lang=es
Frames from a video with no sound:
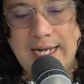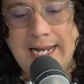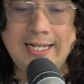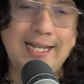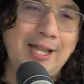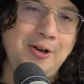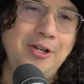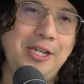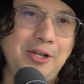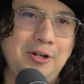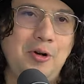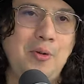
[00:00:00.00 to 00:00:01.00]
el día de hoy
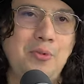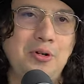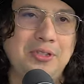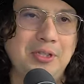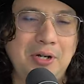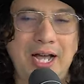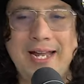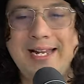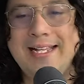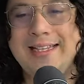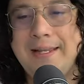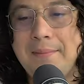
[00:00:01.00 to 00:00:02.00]
quiero como tocar
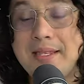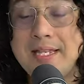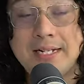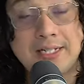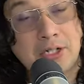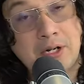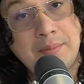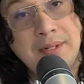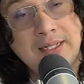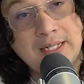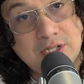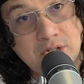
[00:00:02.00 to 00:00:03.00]
ese tema de
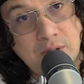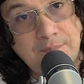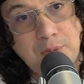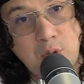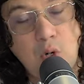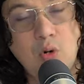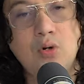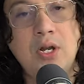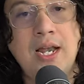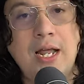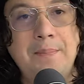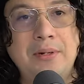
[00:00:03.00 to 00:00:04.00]
retroalimentación con una de
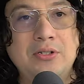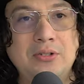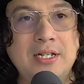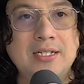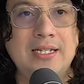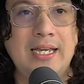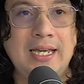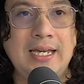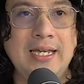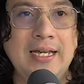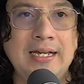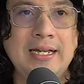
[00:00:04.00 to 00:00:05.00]
las personas
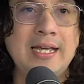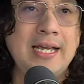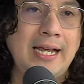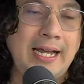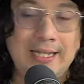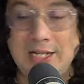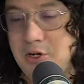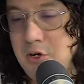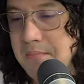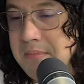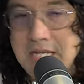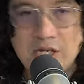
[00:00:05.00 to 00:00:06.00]
que generó
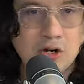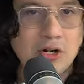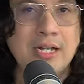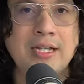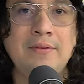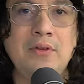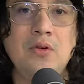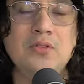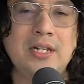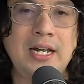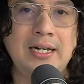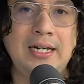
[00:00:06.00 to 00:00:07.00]
millones de views
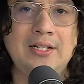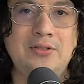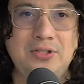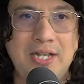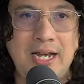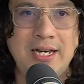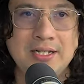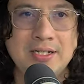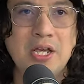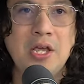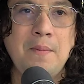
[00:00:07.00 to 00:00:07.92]
en las redes sociales